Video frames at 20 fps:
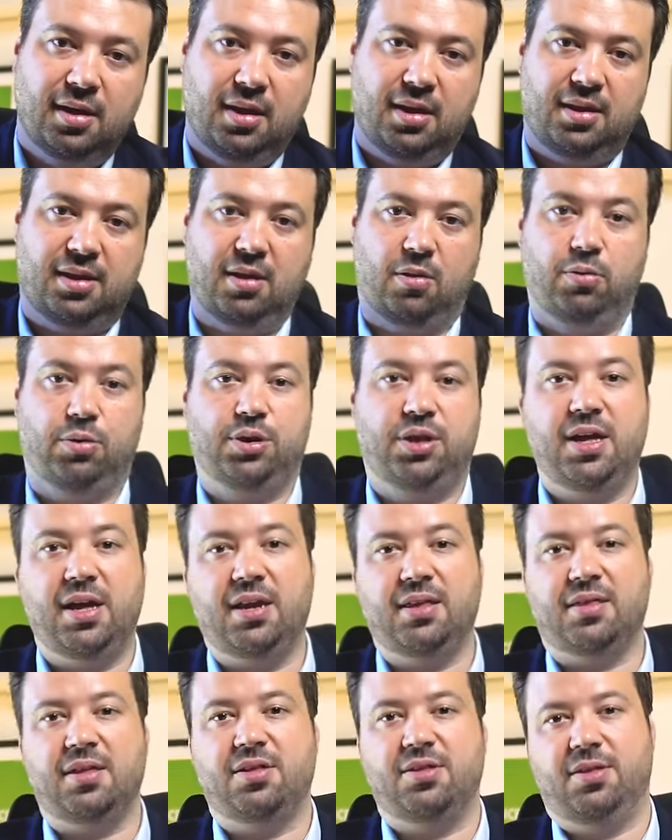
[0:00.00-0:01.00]
Então, se
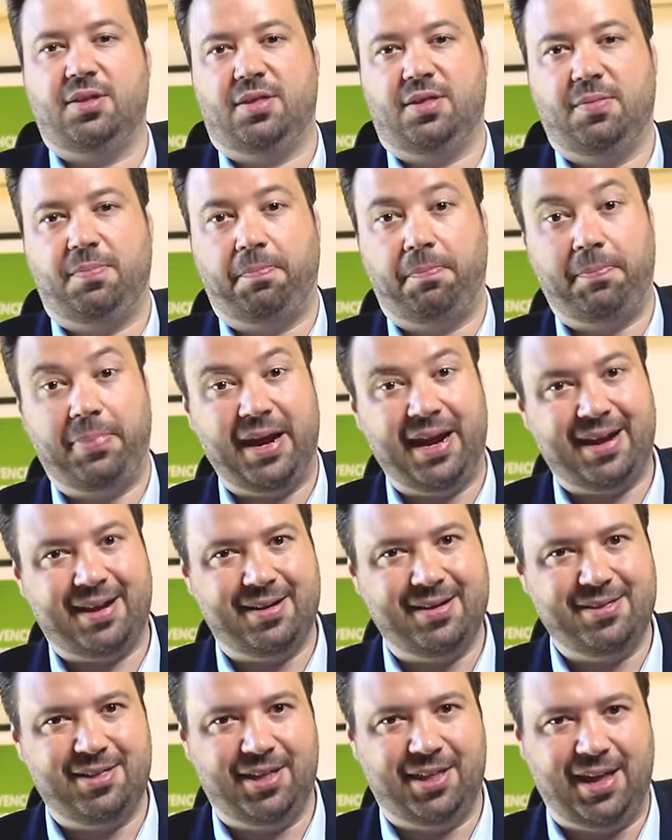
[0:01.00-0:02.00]
ele se disse
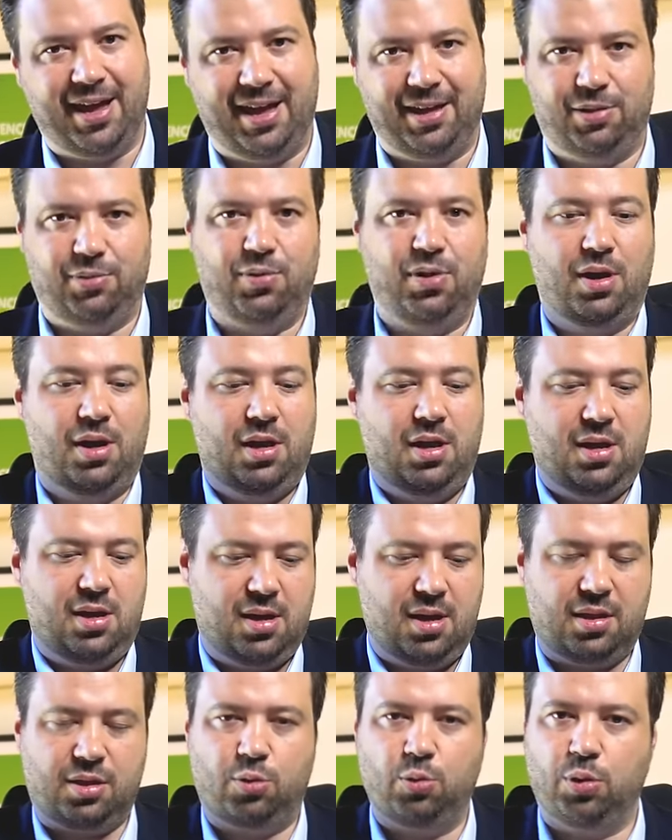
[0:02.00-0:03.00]
pré-candidato e
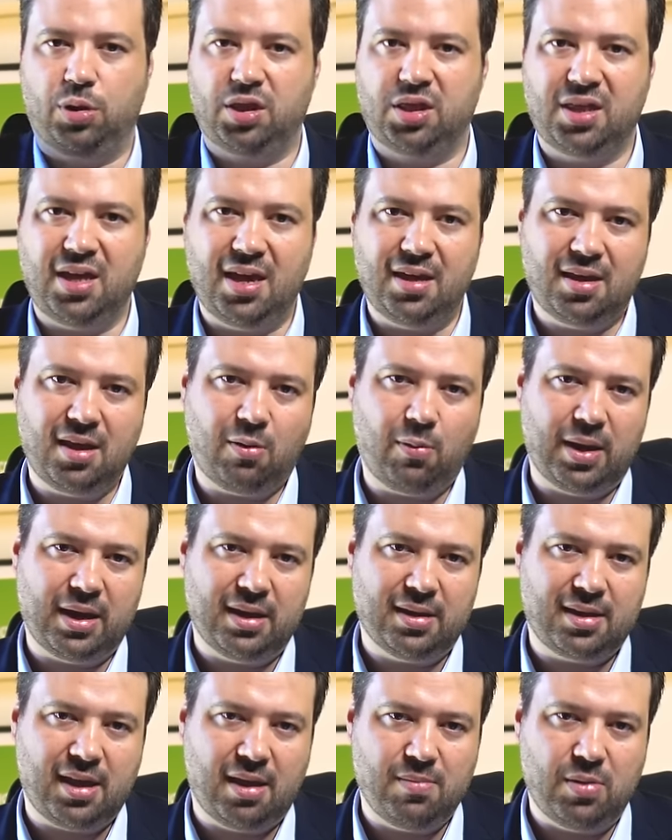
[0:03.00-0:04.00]
gastou
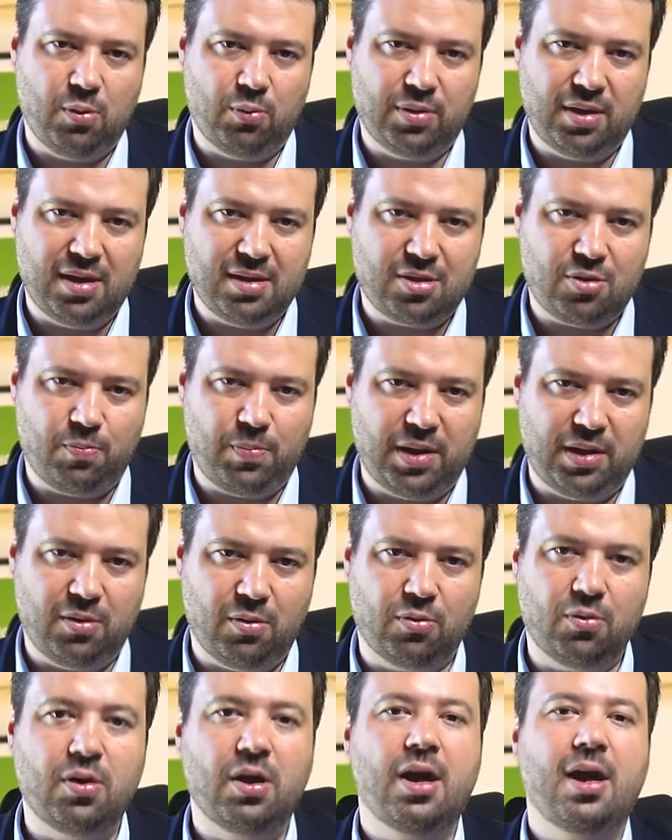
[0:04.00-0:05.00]
140 mil neste
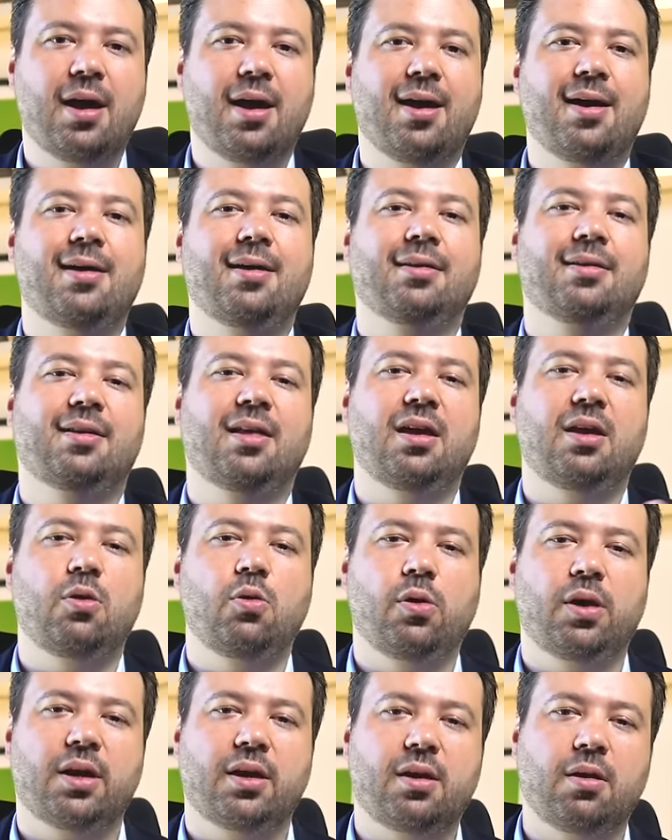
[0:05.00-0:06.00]
período
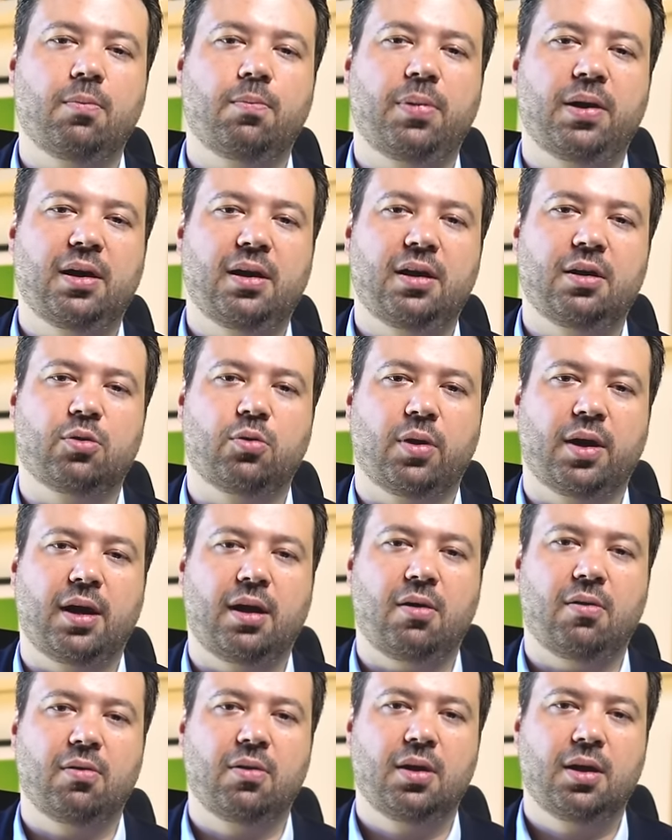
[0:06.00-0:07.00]
anterior à campanha
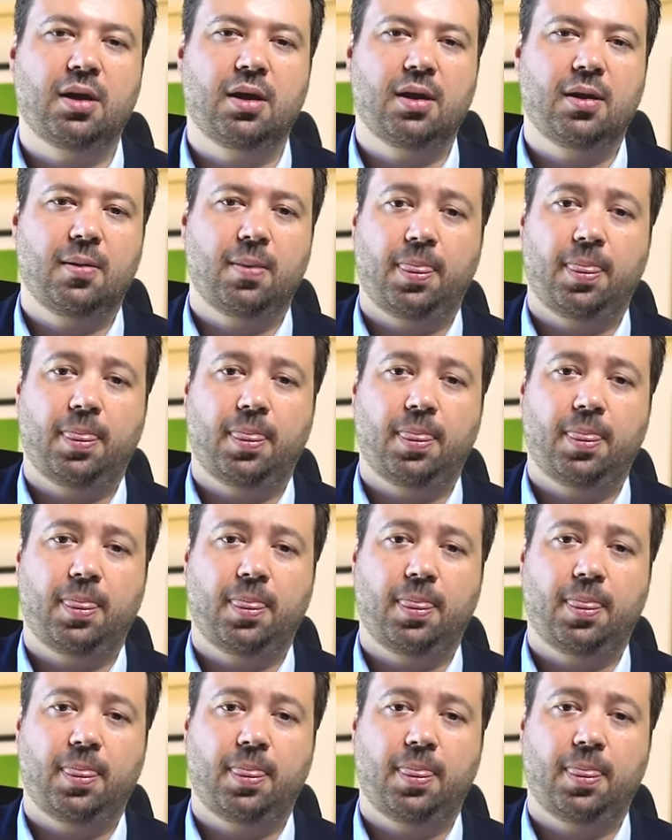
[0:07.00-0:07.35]
eleitoral,